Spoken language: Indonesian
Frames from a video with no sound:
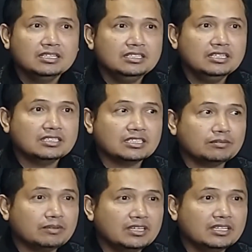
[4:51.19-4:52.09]
Dia
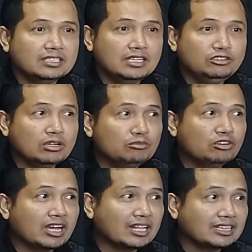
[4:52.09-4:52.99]
tetap uh, dia juga
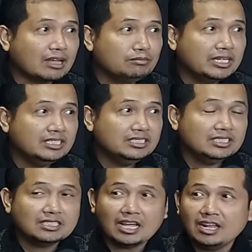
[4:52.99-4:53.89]
menggunakan tablet
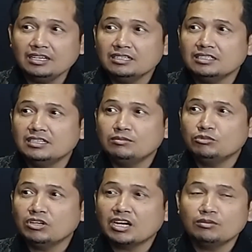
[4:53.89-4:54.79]
digital yeah. dan
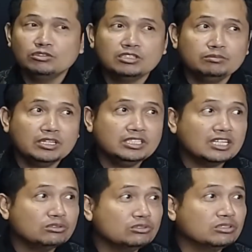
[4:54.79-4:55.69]
menggunakan
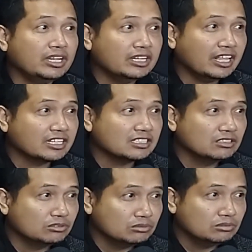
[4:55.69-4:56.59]
multimedia to screen iya. layar
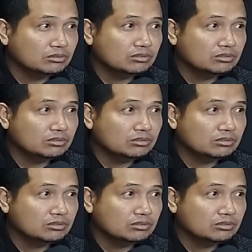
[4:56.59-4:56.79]
sentuh.